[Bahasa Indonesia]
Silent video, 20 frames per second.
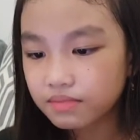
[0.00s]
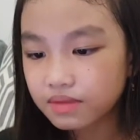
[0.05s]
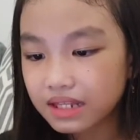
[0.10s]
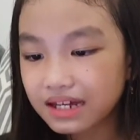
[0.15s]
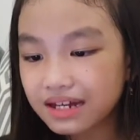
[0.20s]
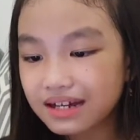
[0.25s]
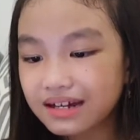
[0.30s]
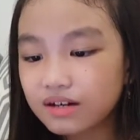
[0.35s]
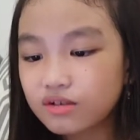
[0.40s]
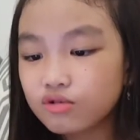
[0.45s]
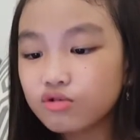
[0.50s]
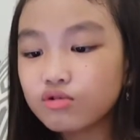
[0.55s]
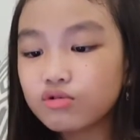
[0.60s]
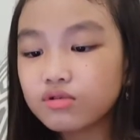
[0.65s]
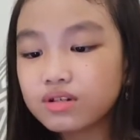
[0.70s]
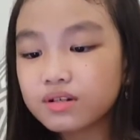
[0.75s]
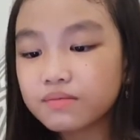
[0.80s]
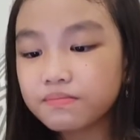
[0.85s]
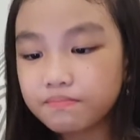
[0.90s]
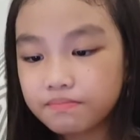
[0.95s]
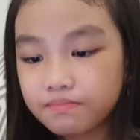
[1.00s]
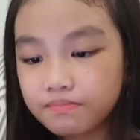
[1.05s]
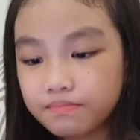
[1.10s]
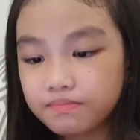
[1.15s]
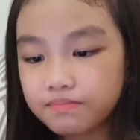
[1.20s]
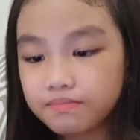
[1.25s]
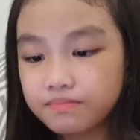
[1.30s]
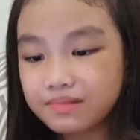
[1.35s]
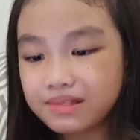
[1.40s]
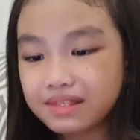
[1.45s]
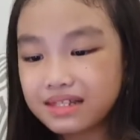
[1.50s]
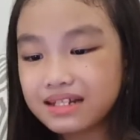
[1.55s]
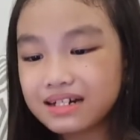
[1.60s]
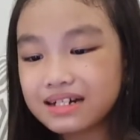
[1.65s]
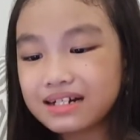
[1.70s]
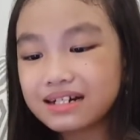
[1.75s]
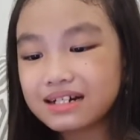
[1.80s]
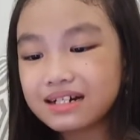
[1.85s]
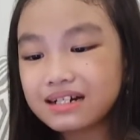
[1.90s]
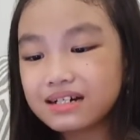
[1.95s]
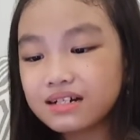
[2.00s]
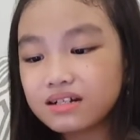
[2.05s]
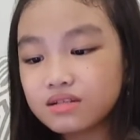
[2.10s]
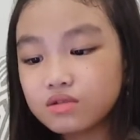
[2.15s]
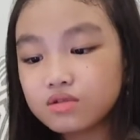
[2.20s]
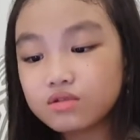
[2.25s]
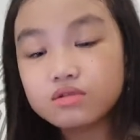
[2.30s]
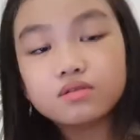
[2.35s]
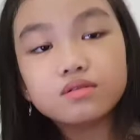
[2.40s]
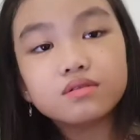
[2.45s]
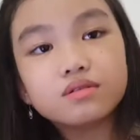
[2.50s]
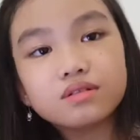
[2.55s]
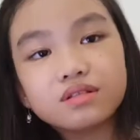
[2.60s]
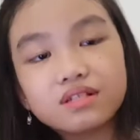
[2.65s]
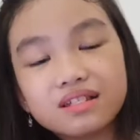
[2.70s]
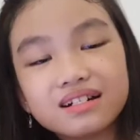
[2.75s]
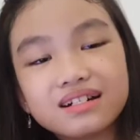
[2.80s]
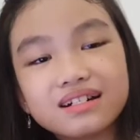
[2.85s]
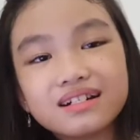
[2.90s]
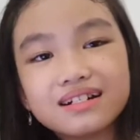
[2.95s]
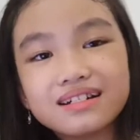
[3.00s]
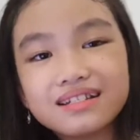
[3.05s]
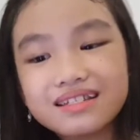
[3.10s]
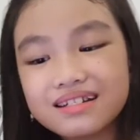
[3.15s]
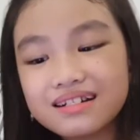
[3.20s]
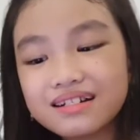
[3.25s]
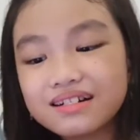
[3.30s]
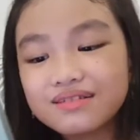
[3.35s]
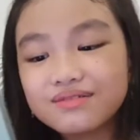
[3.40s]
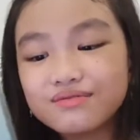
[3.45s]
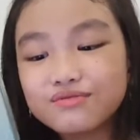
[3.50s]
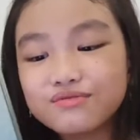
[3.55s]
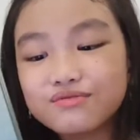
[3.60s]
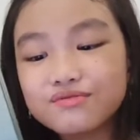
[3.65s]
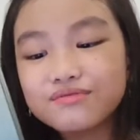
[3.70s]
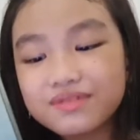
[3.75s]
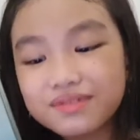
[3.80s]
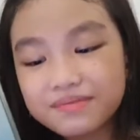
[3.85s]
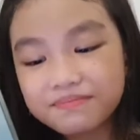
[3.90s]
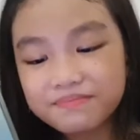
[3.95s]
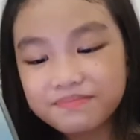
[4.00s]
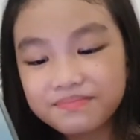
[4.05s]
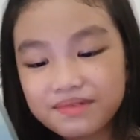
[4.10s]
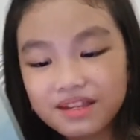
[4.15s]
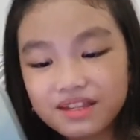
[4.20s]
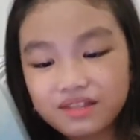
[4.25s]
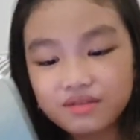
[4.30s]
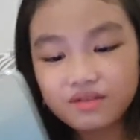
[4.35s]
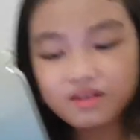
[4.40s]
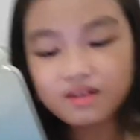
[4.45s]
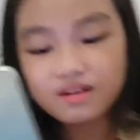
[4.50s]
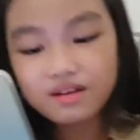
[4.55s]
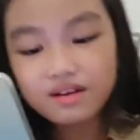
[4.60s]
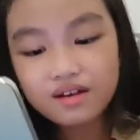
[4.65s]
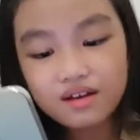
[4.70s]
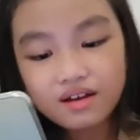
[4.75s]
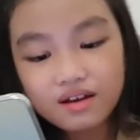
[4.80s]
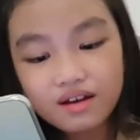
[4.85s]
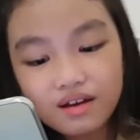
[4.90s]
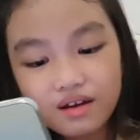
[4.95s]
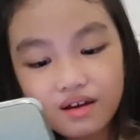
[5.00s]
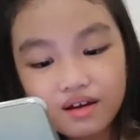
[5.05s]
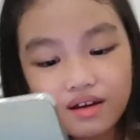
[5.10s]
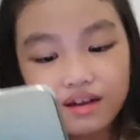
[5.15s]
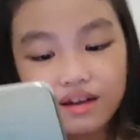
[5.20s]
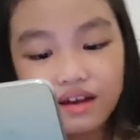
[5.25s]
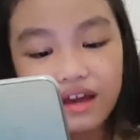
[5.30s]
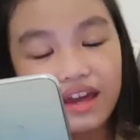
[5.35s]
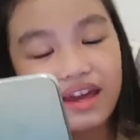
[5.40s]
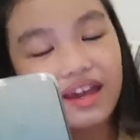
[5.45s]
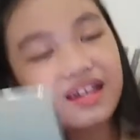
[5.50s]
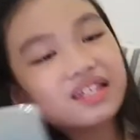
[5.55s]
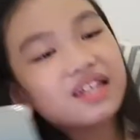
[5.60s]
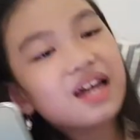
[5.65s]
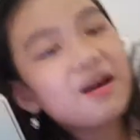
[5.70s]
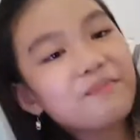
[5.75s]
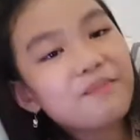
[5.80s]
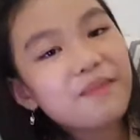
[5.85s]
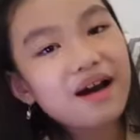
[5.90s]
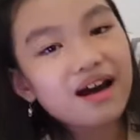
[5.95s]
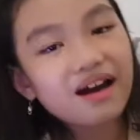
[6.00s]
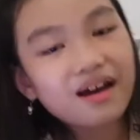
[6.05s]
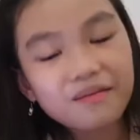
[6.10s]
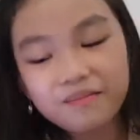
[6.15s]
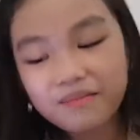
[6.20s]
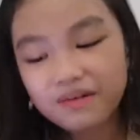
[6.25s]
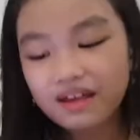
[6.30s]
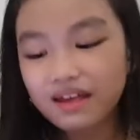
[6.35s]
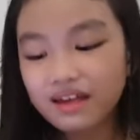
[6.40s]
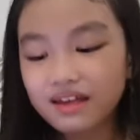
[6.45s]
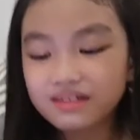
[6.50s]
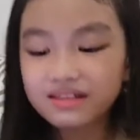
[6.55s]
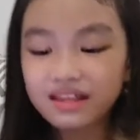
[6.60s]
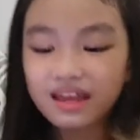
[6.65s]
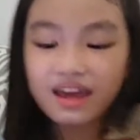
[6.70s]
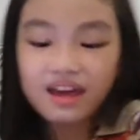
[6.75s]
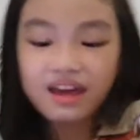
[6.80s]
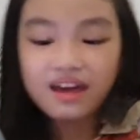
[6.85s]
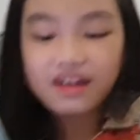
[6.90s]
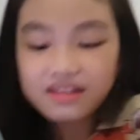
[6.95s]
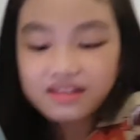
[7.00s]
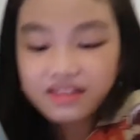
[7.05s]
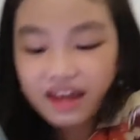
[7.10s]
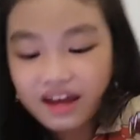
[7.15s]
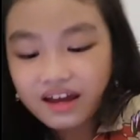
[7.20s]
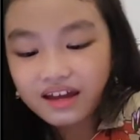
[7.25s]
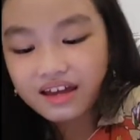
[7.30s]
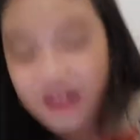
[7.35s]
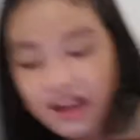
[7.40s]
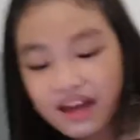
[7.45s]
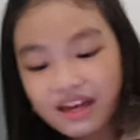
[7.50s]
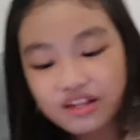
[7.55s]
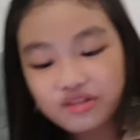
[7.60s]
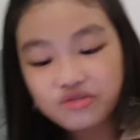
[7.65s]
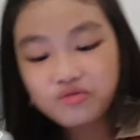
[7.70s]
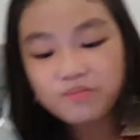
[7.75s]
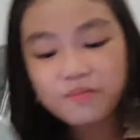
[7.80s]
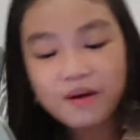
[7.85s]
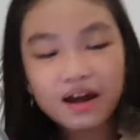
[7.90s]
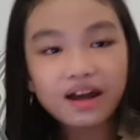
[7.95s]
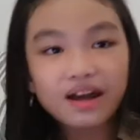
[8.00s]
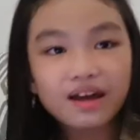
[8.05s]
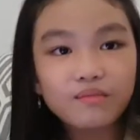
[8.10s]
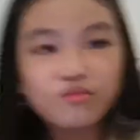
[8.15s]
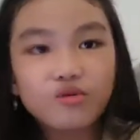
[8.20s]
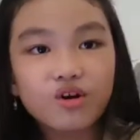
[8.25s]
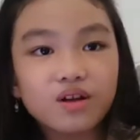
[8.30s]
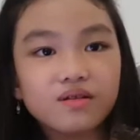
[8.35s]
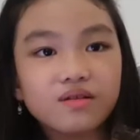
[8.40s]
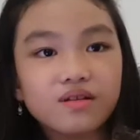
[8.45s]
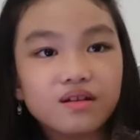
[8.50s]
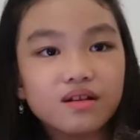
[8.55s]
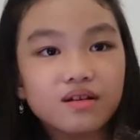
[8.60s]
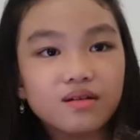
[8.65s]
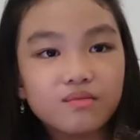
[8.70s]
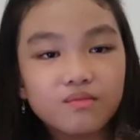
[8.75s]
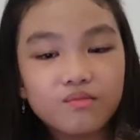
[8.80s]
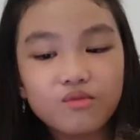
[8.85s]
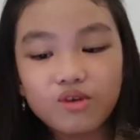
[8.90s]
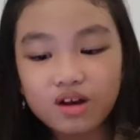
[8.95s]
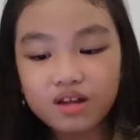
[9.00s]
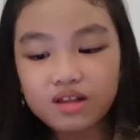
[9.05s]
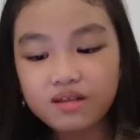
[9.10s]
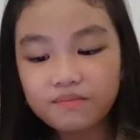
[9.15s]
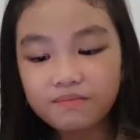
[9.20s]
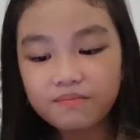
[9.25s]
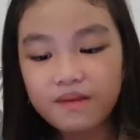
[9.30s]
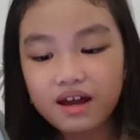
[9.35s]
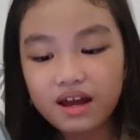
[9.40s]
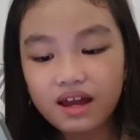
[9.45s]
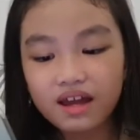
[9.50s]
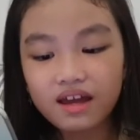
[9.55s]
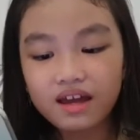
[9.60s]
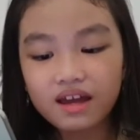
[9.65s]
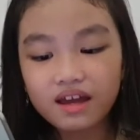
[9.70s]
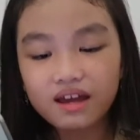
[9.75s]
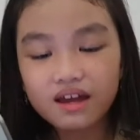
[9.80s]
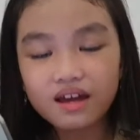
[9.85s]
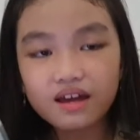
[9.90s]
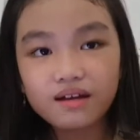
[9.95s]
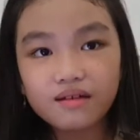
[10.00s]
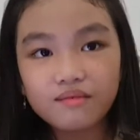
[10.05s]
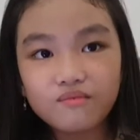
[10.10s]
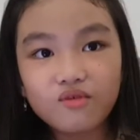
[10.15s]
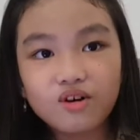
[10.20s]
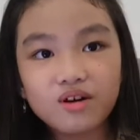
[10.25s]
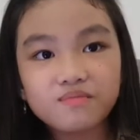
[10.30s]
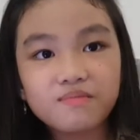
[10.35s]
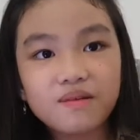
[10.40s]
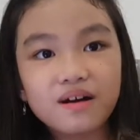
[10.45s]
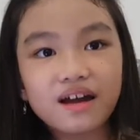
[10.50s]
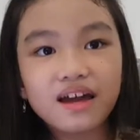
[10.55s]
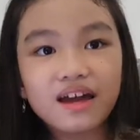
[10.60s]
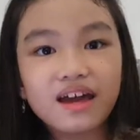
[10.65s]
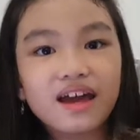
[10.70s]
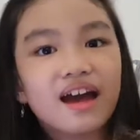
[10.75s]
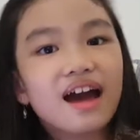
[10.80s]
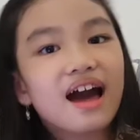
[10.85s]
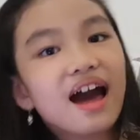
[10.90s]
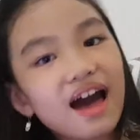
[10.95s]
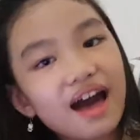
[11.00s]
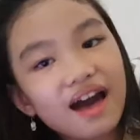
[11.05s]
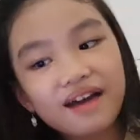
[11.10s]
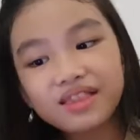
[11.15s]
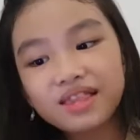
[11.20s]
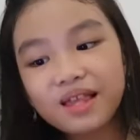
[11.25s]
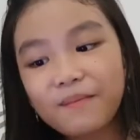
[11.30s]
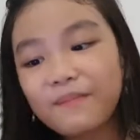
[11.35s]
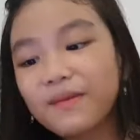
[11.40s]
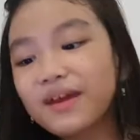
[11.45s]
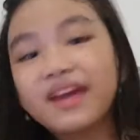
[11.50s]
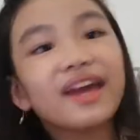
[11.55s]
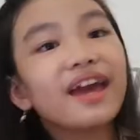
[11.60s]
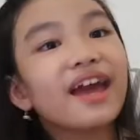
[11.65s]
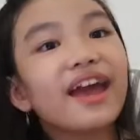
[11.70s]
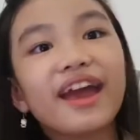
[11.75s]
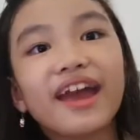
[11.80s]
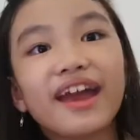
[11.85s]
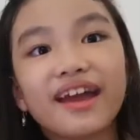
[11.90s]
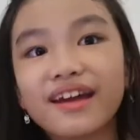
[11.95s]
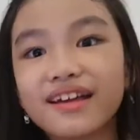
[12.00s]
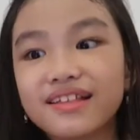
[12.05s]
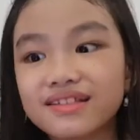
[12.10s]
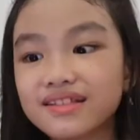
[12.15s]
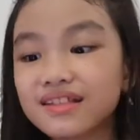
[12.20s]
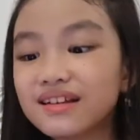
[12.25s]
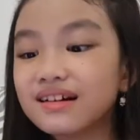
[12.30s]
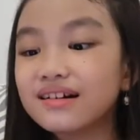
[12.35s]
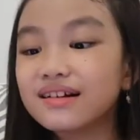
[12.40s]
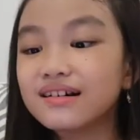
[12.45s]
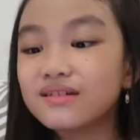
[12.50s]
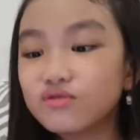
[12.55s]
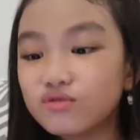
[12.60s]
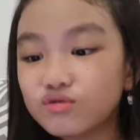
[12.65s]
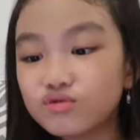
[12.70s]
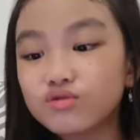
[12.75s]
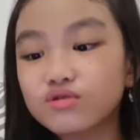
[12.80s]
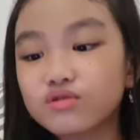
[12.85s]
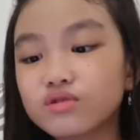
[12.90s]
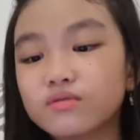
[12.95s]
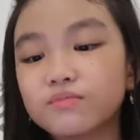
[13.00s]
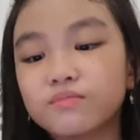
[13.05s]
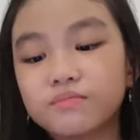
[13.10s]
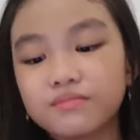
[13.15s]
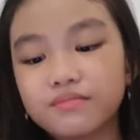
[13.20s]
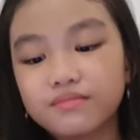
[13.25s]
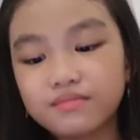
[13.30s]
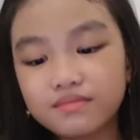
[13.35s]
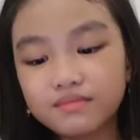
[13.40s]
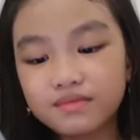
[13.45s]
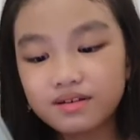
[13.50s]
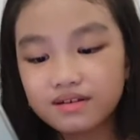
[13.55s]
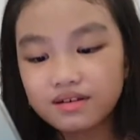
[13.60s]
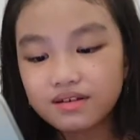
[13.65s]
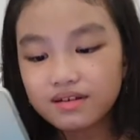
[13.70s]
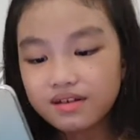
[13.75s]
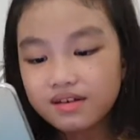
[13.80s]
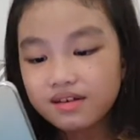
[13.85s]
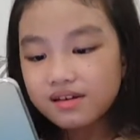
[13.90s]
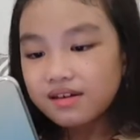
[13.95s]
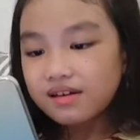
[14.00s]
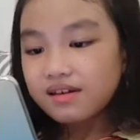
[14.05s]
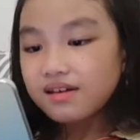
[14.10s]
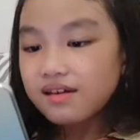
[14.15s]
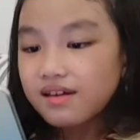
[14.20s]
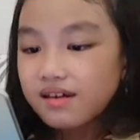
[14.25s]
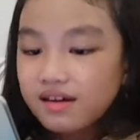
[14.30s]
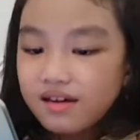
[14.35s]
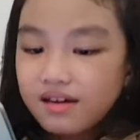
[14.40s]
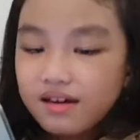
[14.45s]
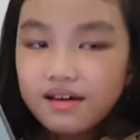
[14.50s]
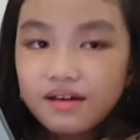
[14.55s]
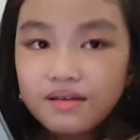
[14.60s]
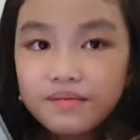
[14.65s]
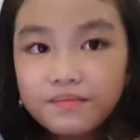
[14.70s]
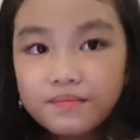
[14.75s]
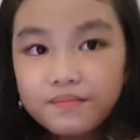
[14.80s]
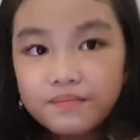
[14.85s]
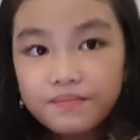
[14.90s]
tengkurep tentung teng tengkurep gitu E nya pak T tengnya itu pan pannya tang pakai pakai A tapi iya, E iya tengkurep teng apa yang apa tadi